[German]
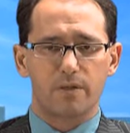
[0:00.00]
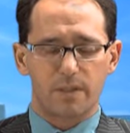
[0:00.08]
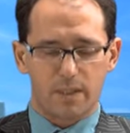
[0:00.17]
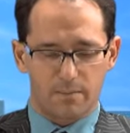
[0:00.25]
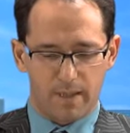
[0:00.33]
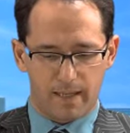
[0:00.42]
aus
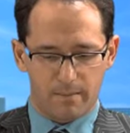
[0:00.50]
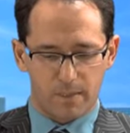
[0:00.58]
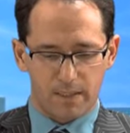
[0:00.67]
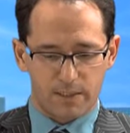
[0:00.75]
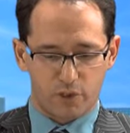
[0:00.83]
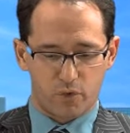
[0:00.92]
dem
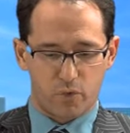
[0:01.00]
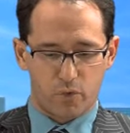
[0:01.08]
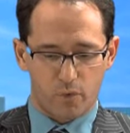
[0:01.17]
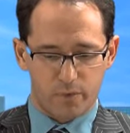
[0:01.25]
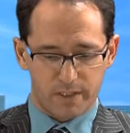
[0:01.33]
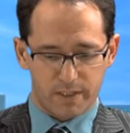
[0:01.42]
MDAX
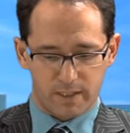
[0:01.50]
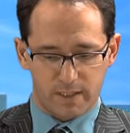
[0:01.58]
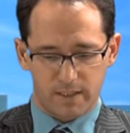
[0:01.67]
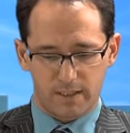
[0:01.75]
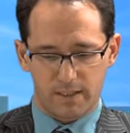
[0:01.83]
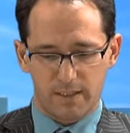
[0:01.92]

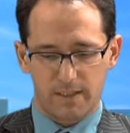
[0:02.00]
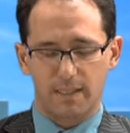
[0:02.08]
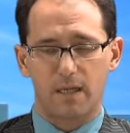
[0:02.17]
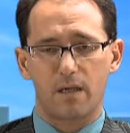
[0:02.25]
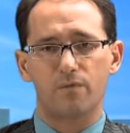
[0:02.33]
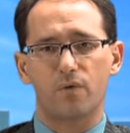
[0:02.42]
Kronis. Die
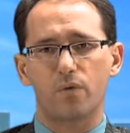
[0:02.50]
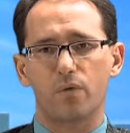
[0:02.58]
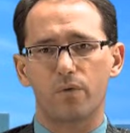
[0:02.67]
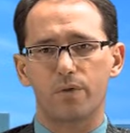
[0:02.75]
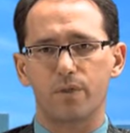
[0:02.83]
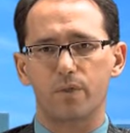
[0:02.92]
Zahlen von
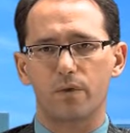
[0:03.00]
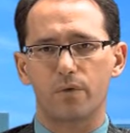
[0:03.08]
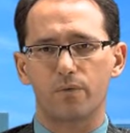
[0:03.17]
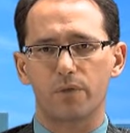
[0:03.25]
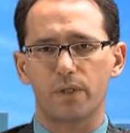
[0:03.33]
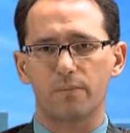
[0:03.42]
Kronis können
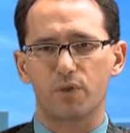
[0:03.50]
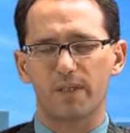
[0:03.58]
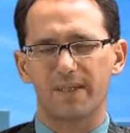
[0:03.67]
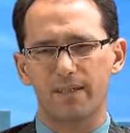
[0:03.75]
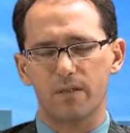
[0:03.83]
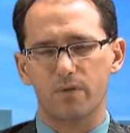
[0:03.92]
unter dem
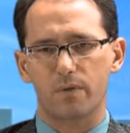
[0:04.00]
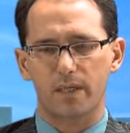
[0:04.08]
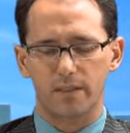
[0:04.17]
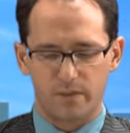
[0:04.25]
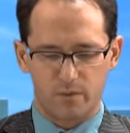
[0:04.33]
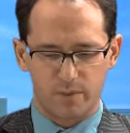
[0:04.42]
Strich nicht so
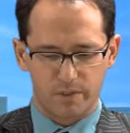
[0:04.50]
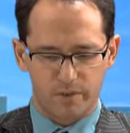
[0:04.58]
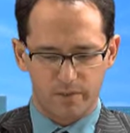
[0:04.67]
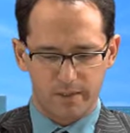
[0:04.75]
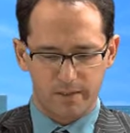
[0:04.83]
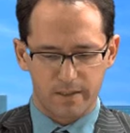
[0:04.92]
ganz
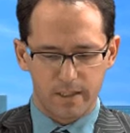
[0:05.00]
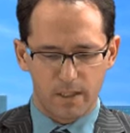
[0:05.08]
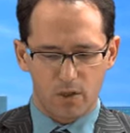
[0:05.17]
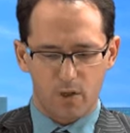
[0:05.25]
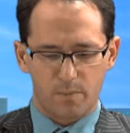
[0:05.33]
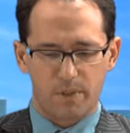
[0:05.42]
überzeugen.
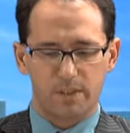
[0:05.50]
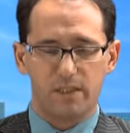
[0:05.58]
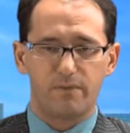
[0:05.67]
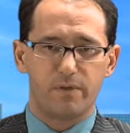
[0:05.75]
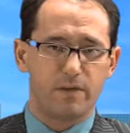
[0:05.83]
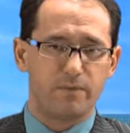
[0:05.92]

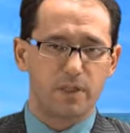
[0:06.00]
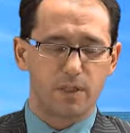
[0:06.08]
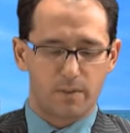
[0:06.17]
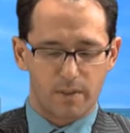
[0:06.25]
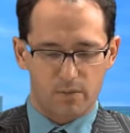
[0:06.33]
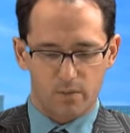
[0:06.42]
Operativ lief es
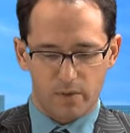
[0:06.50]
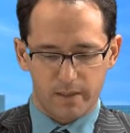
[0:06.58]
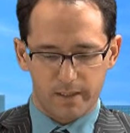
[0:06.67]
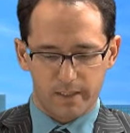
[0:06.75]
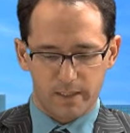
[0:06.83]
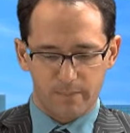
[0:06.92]
zwar noch
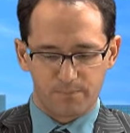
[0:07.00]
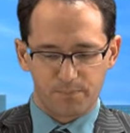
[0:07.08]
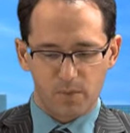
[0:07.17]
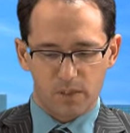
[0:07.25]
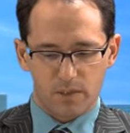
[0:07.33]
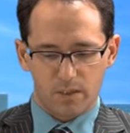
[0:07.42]
ordentlich,
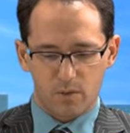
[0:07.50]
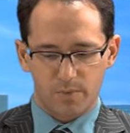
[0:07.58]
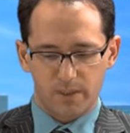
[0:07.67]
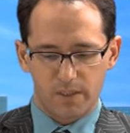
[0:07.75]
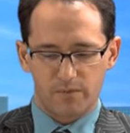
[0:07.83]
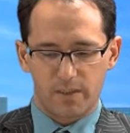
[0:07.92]
das
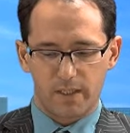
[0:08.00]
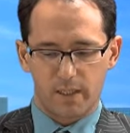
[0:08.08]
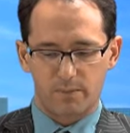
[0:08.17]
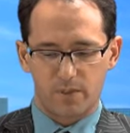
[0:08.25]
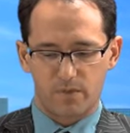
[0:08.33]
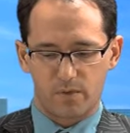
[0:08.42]
operative
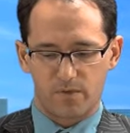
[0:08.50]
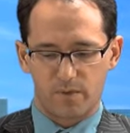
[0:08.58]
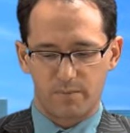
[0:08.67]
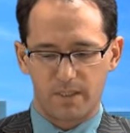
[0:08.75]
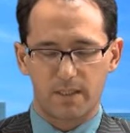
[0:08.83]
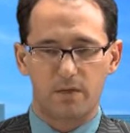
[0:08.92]
Ergebnis wurde
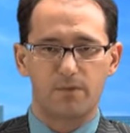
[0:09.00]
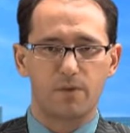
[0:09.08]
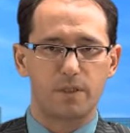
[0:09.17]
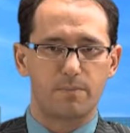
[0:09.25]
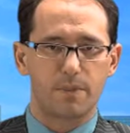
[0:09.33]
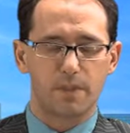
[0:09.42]
verbessert von
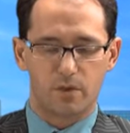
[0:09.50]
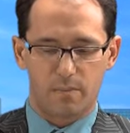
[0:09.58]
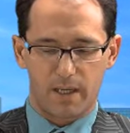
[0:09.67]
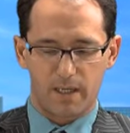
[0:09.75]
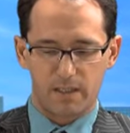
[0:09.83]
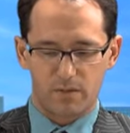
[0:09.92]

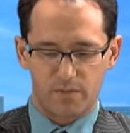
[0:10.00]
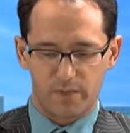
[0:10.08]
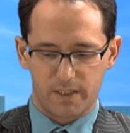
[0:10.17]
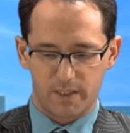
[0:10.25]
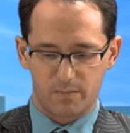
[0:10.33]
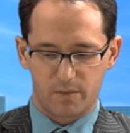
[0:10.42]
70,8 auf
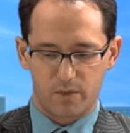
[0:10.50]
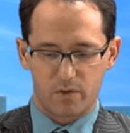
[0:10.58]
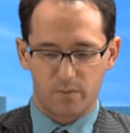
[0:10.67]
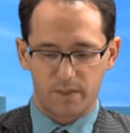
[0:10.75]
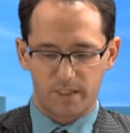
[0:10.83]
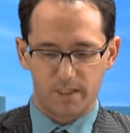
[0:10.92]

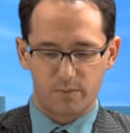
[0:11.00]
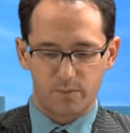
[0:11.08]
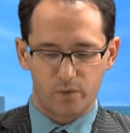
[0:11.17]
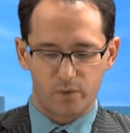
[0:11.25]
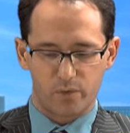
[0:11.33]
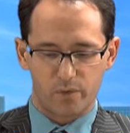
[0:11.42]
74,6
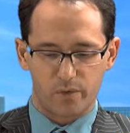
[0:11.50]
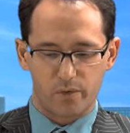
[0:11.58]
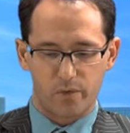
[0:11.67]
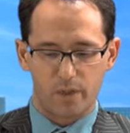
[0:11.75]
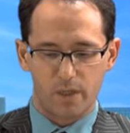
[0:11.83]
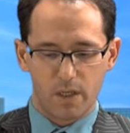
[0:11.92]
Millionen
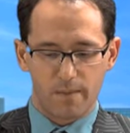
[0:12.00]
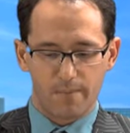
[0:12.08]
Euro.